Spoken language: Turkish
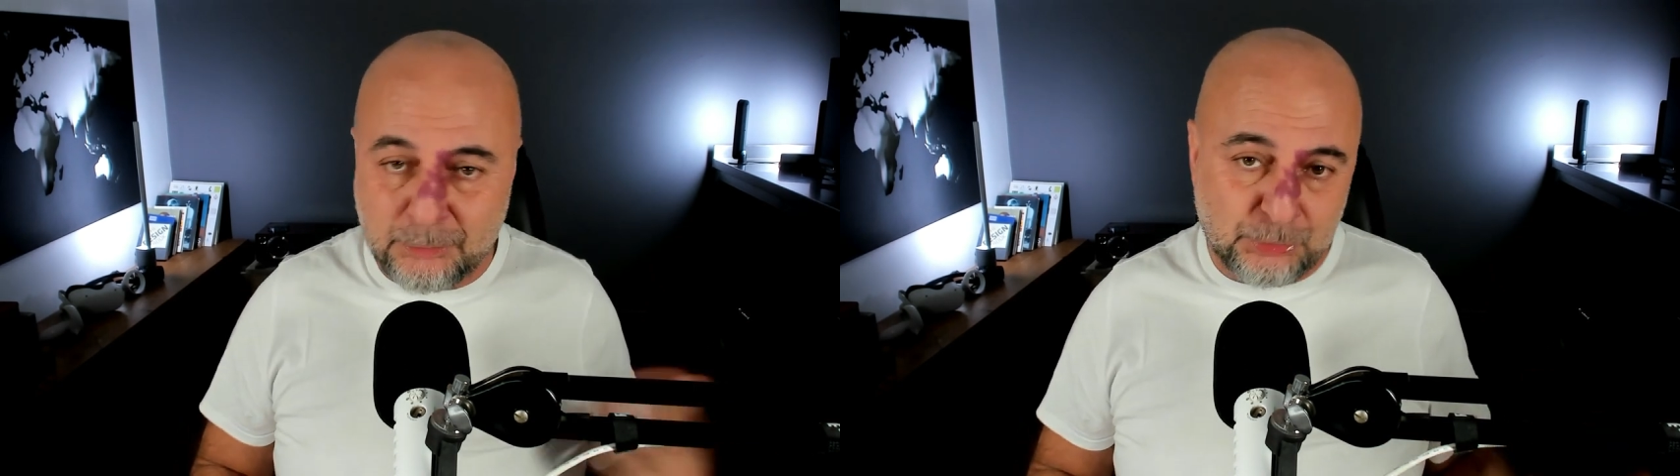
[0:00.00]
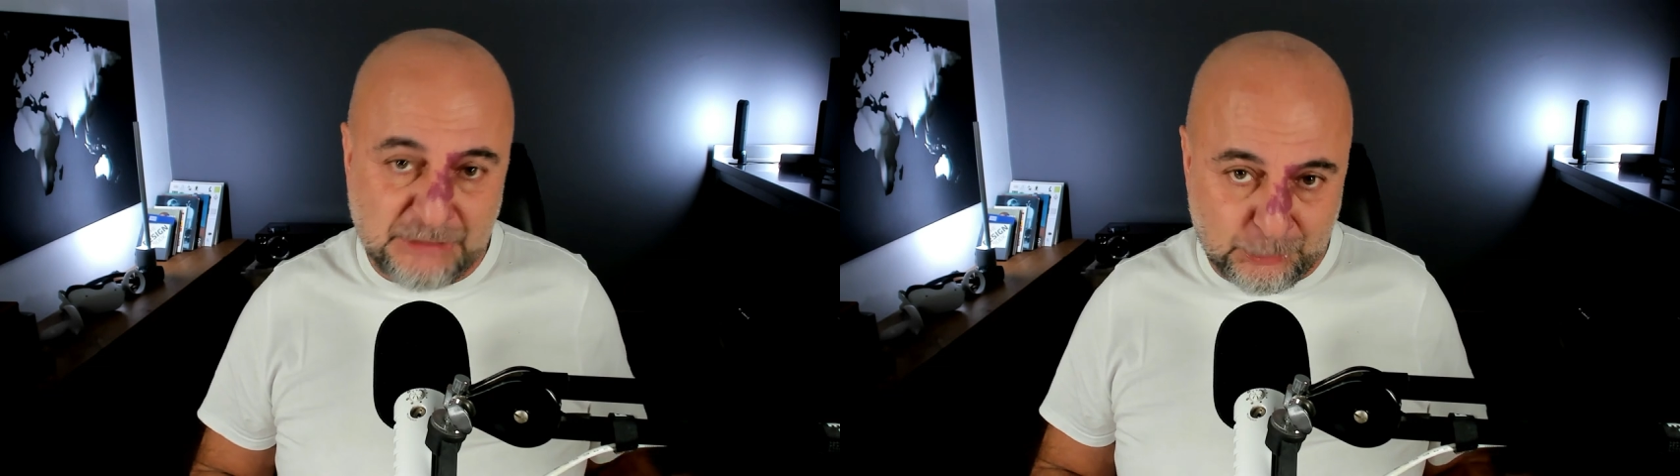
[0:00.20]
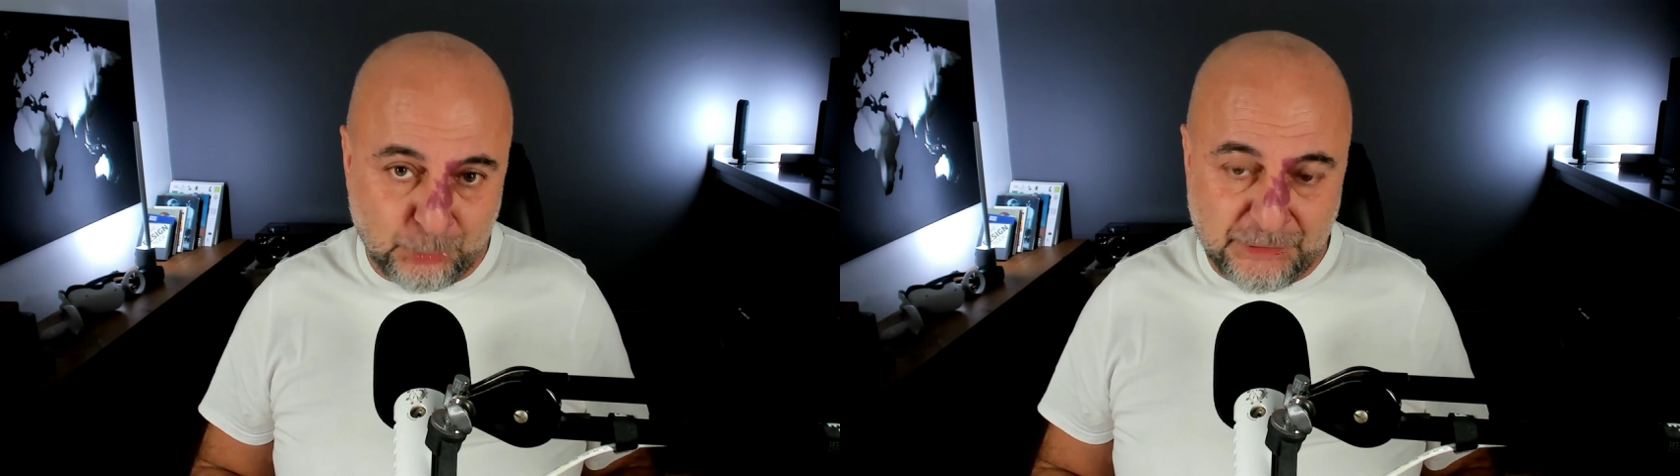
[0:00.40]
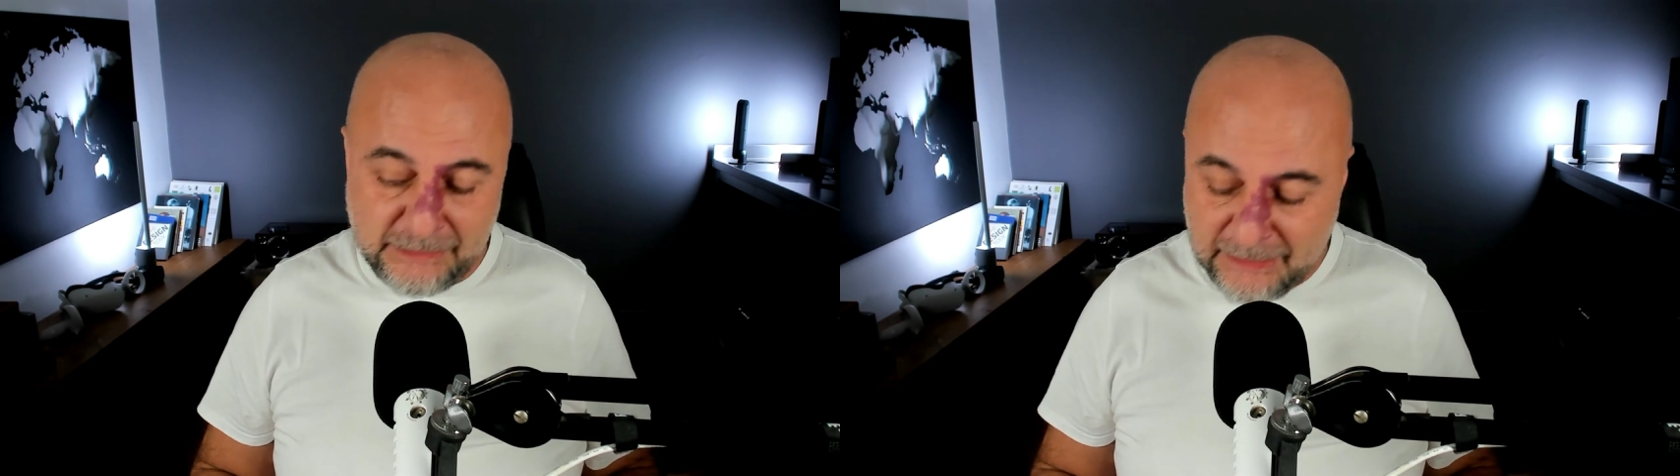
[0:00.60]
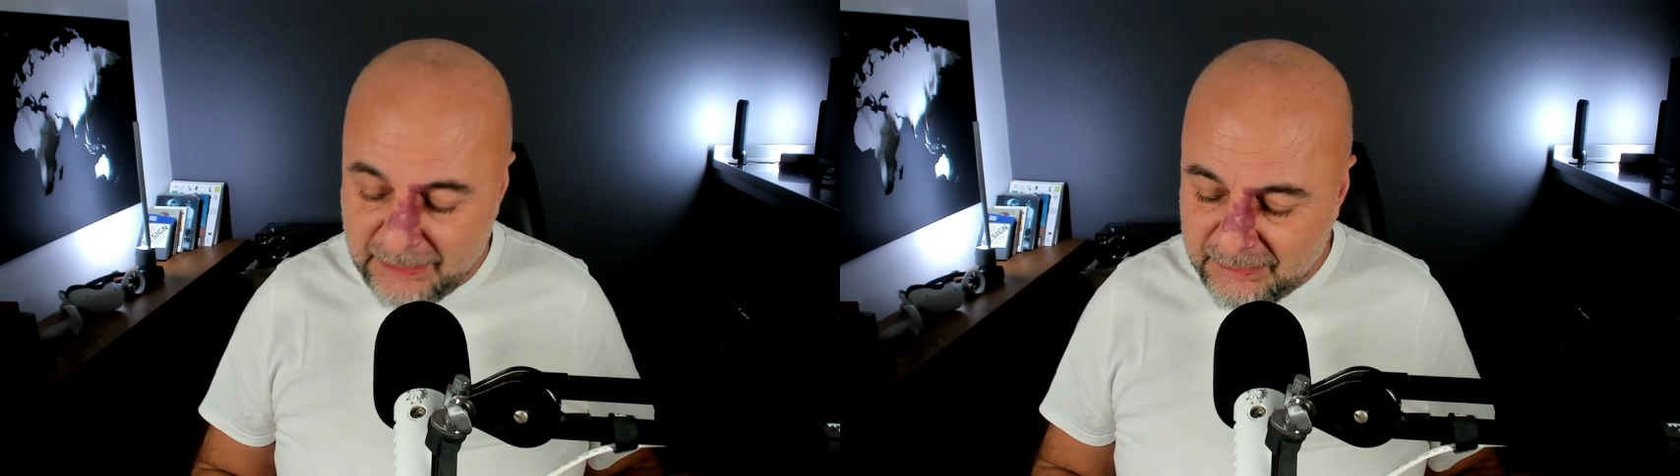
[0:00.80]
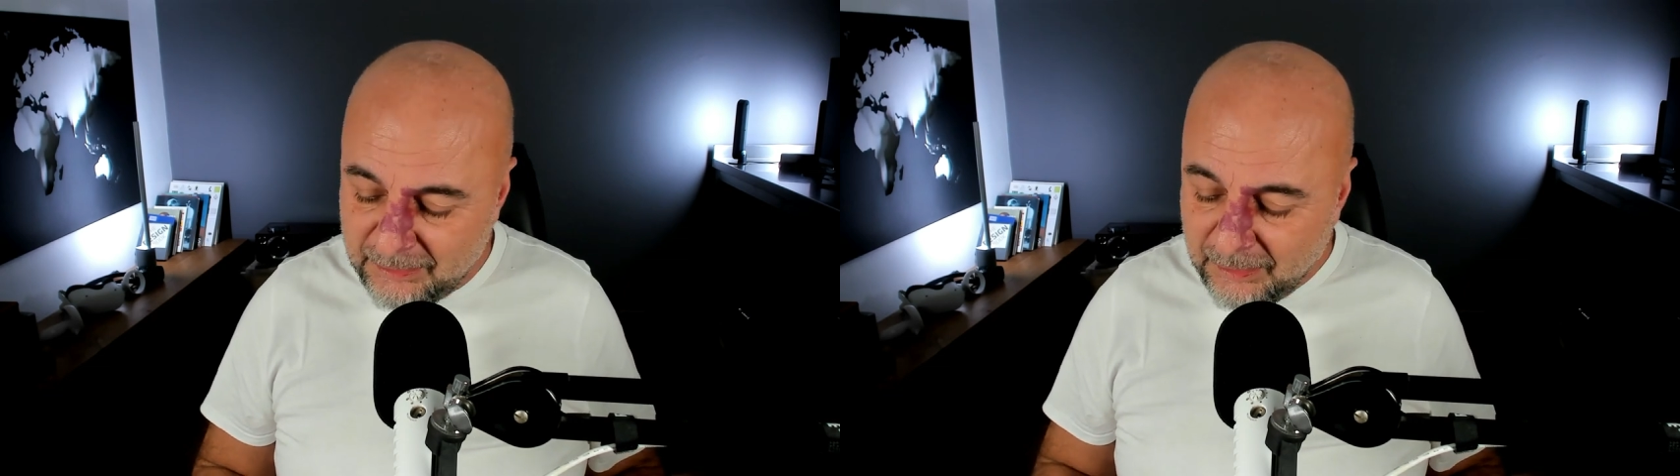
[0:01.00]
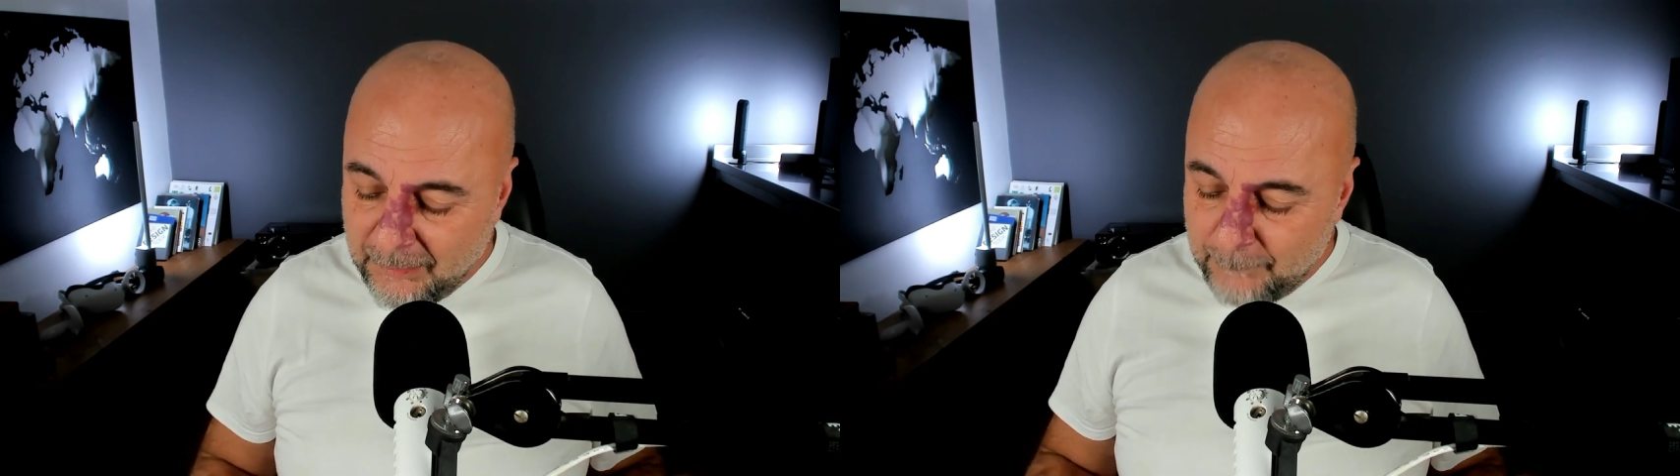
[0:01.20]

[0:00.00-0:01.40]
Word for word: Sonuçlar çok iyi geldi.